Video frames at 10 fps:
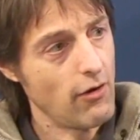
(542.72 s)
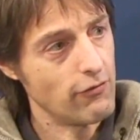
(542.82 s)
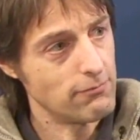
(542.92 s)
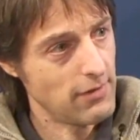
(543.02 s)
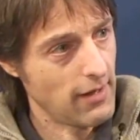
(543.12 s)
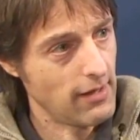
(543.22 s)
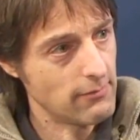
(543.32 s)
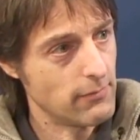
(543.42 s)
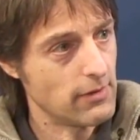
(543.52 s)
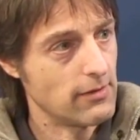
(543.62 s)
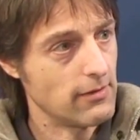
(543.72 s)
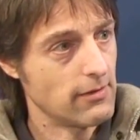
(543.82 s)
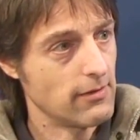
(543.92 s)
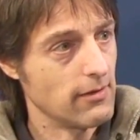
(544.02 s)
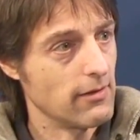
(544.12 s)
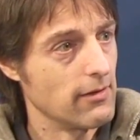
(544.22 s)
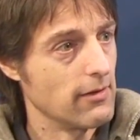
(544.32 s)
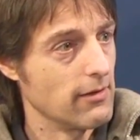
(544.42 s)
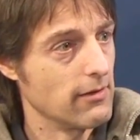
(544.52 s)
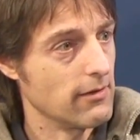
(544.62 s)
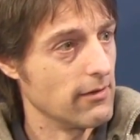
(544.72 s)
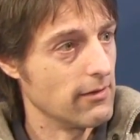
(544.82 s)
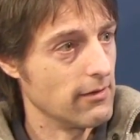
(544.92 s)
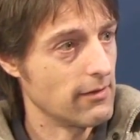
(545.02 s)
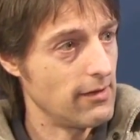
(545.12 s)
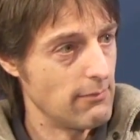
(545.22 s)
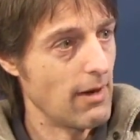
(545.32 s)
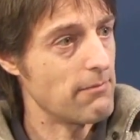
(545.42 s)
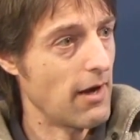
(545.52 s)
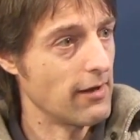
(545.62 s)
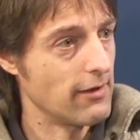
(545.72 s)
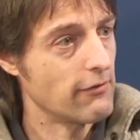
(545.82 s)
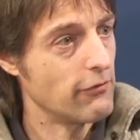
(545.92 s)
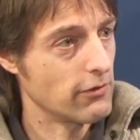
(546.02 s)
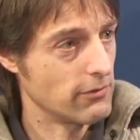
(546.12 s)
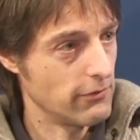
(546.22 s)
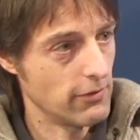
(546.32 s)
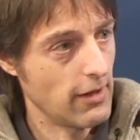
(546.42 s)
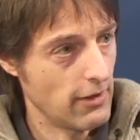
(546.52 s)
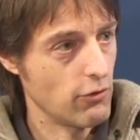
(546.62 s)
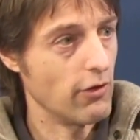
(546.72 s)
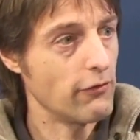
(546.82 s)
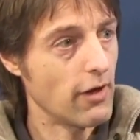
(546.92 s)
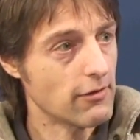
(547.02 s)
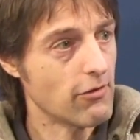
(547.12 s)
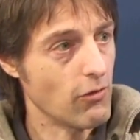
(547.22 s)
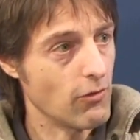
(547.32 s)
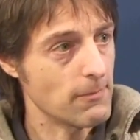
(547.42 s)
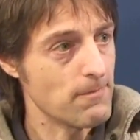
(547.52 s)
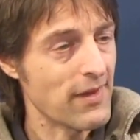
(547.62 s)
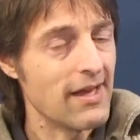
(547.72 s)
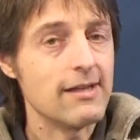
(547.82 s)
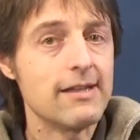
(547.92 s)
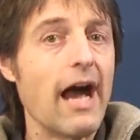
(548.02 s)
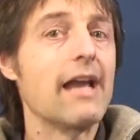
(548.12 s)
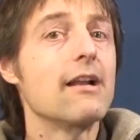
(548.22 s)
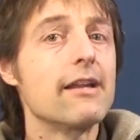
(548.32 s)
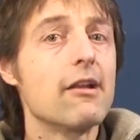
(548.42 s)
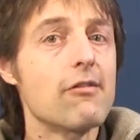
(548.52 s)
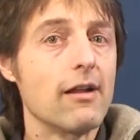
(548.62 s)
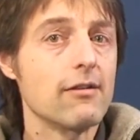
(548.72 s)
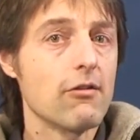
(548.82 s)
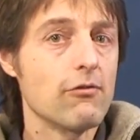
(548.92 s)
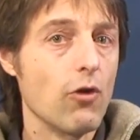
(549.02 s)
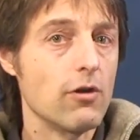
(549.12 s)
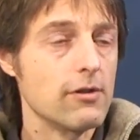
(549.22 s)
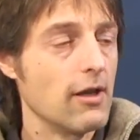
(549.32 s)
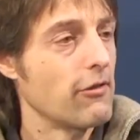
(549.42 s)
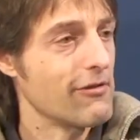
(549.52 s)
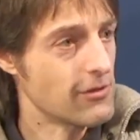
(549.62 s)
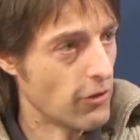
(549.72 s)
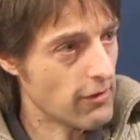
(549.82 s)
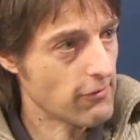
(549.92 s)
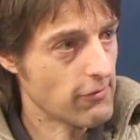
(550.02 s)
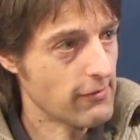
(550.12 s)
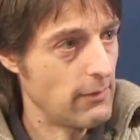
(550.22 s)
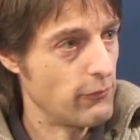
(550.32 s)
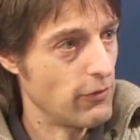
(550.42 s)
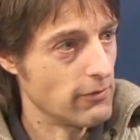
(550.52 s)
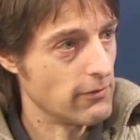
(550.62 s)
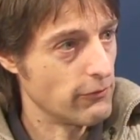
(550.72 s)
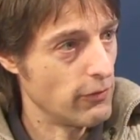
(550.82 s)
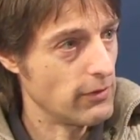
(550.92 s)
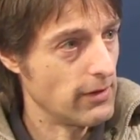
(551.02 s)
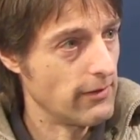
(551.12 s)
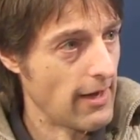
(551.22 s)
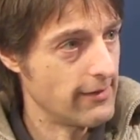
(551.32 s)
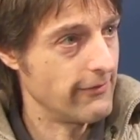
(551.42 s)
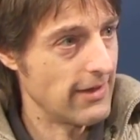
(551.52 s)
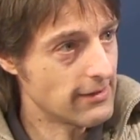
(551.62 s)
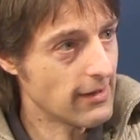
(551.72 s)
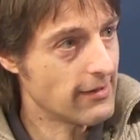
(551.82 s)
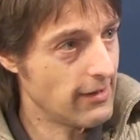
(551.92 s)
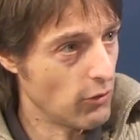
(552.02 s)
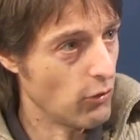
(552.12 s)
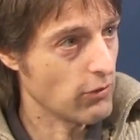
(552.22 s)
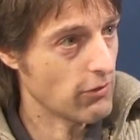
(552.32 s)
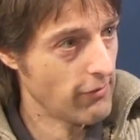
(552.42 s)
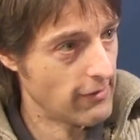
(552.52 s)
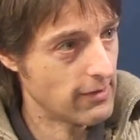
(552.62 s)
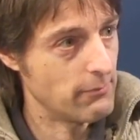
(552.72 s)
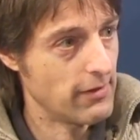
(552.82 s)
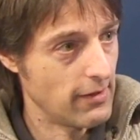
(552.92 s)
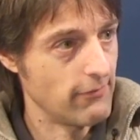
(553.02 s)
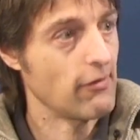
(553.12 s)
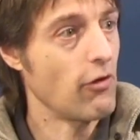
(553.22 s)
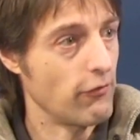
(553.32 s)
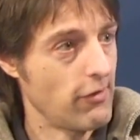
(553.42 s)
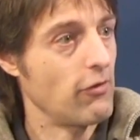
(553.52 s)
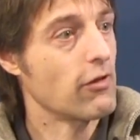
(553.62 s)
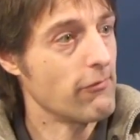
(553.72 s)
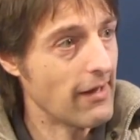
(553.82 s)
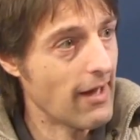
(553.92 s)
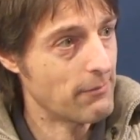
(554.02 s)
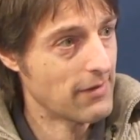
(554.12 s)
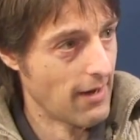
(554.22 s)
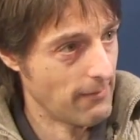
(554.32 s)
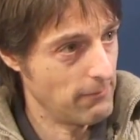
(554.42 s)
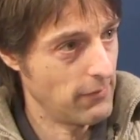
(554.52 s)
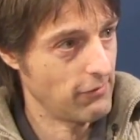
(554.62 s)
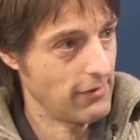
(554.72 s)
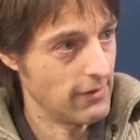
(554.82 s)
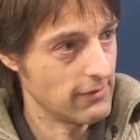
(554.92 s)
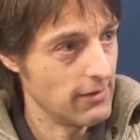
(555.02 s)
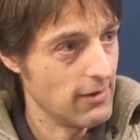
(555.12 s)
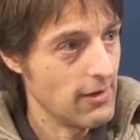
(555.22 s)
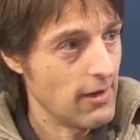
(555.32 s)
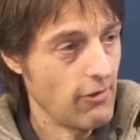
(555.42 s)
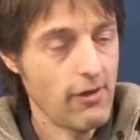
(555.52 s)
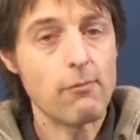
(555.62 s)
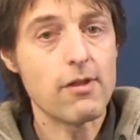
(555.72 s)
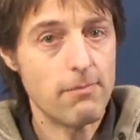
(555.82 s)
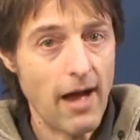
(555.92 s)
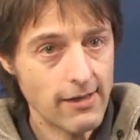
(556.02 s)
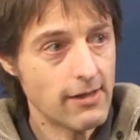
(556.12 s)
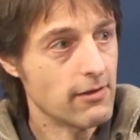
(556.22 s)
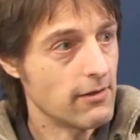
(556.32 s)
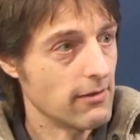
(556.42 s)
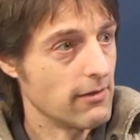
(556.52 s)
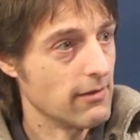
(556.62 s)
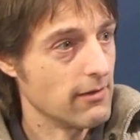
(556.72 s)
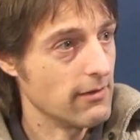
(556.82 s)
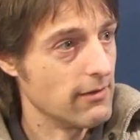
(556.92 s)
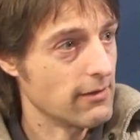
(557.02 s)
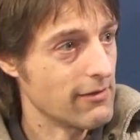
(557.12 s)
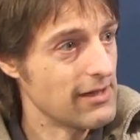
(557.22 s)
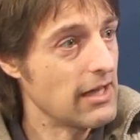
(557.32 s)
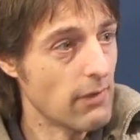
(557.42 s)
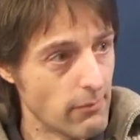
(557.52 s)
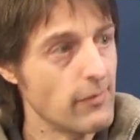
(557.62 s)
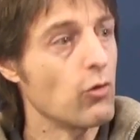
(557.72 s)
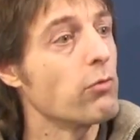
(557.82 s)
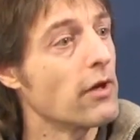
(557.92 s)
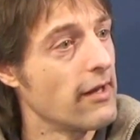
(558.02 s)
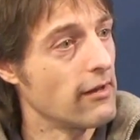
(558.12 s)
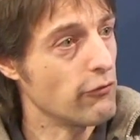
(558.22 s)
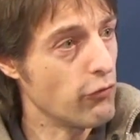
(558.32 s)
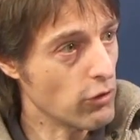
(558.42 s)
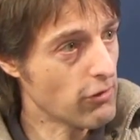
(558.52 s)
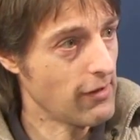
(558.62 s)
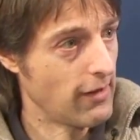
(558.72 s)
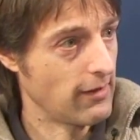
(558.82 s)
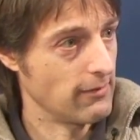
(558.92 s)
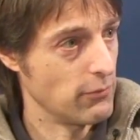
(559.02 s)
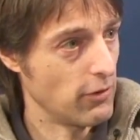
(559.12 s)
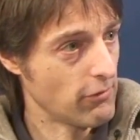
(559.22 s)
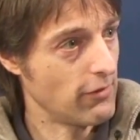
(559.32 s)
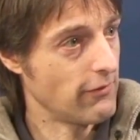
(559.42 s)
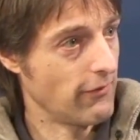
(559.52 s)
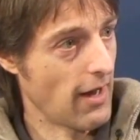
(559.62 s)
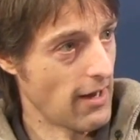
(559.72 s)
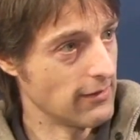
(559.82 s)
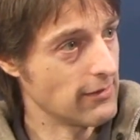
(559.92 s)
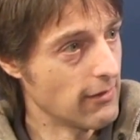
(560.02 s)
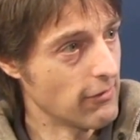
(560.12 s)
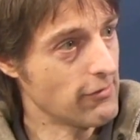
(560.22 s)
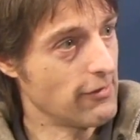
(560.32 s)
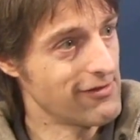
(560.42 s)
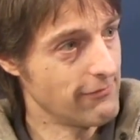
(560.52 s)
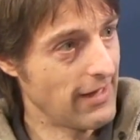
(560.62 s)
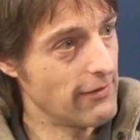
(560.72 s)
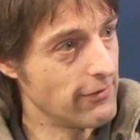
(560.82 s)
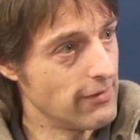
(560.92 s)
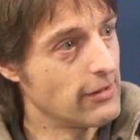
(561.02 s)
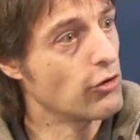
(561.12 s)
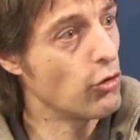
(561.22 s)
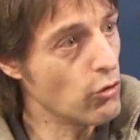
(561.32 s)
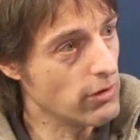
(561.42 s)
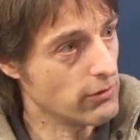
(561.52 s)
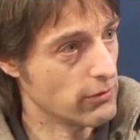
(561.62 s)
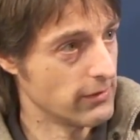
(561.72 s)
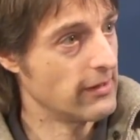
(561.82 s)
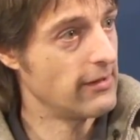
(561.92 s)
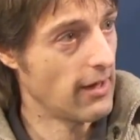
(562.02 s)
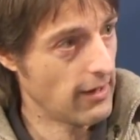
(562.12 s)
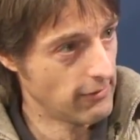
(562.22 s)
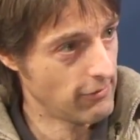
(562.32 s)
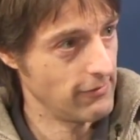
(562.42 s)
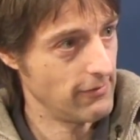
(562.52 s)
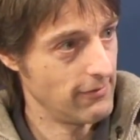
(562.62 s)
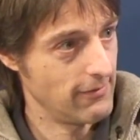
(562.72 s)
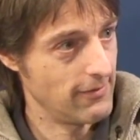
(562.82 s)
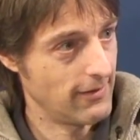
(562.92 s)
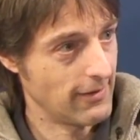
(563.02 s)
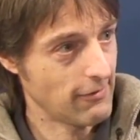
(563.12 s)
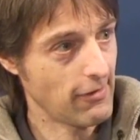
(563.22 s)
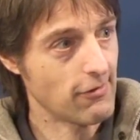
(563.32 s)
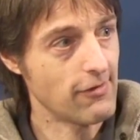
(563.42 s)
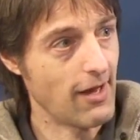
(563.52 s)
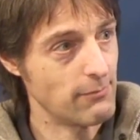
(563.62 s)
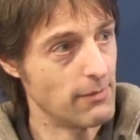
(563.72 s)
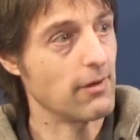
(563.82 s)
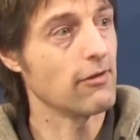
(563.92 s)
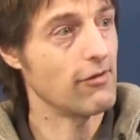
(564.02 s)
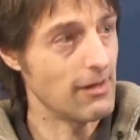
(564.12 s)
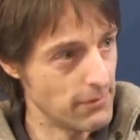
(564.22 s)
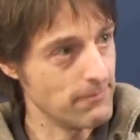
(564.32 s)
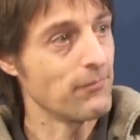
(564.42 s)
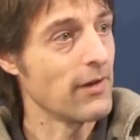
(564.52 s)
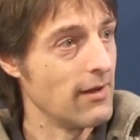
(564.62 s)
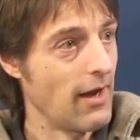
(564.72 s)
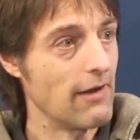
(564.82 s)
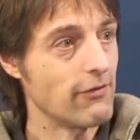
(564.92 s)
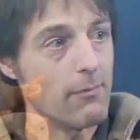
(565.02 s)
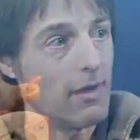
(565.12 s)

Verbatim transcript: auf den Plan mit äh, äh, Klimapanik von, von der Al Gore-Fraktion, die eigentlich nichts anderes wollten, als ein Steuersystem für, für die eine Weltregierung zu etablieren, was auf CO2-Abgaben basiert. Also haben sie Panik äh, geschrieben, aber mit umgekehrten Vorzeichen. Plötzlich waren es die Schwefel, die kühlen und nicht die heizen. Ja, das heißt, die haben im Prinzip einfach